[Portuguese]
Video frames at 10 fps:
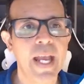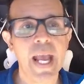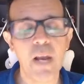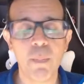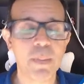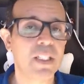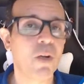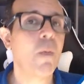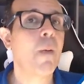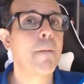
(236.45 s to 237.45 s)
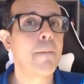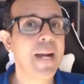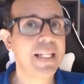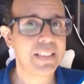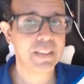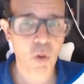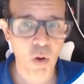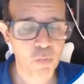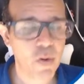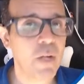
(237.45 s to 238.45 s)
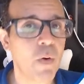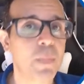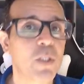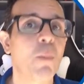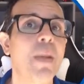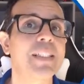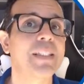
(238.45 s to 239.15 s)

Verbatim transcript: é uma opção mais nova e uma opção mais